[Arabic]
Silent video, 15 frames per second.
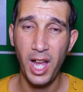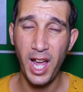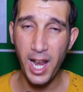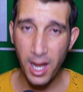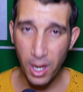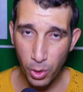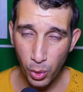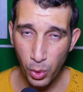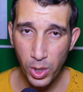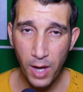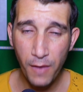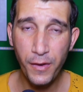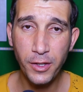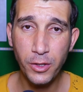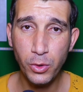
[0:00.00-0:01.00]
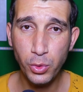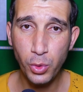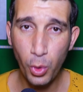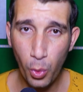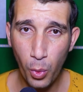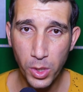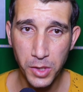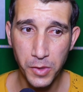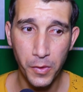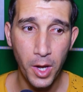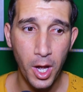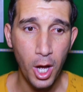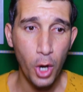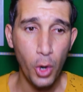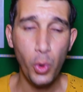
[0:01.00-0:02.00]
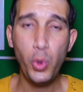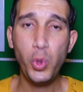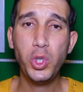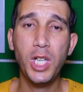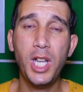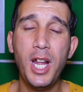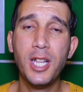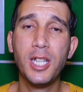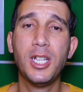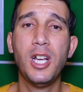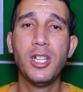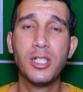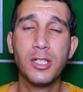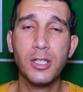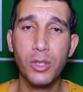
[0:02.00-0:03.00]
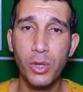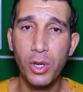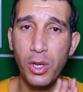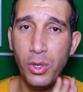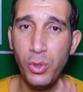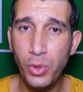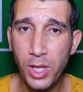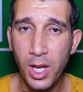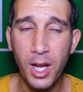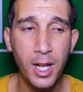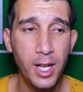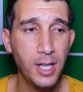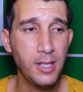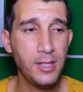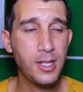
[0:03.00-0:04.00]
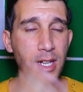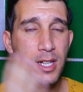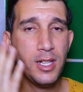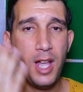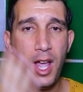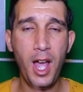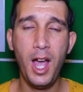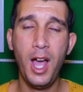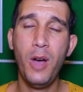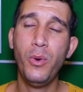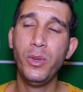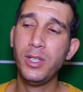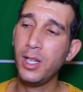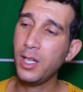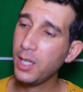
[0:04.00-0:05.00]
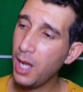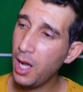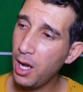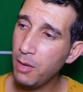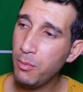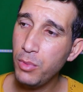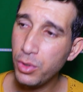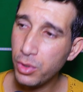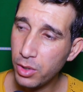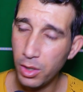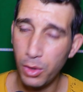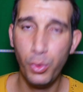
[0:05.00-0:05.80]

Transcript: الأولى في صندوق وصف وثلاثة أسطر الأولى نزيد نعاود نلقاهم مشكل